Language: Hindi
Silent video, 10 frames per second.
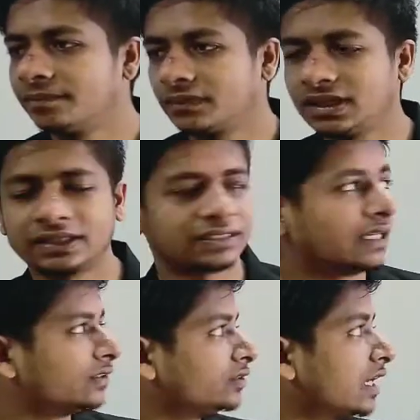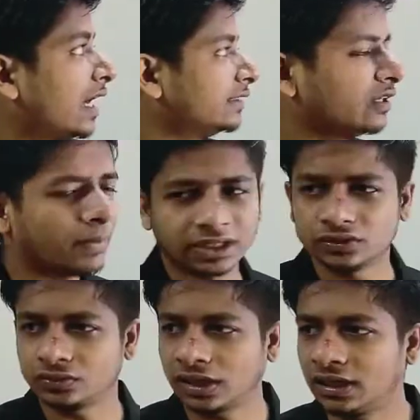नहीं आता है तो जहाँ आता है मैं बता
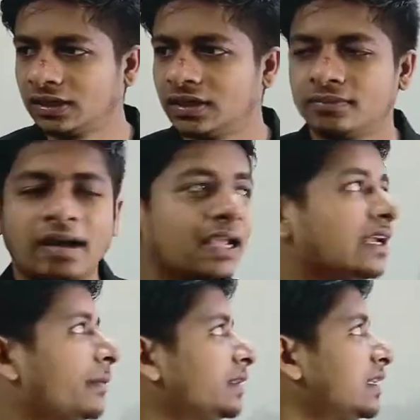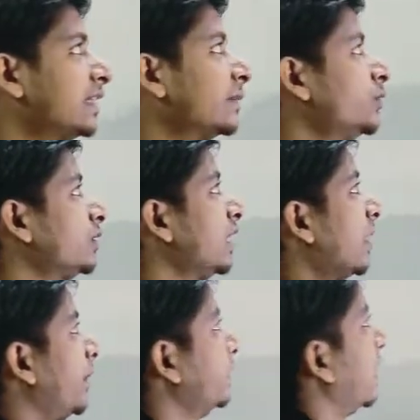दूंगा बाकी अभी यहाँ समझो कि
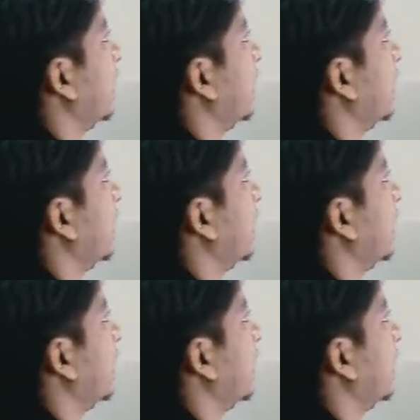यहाँ पास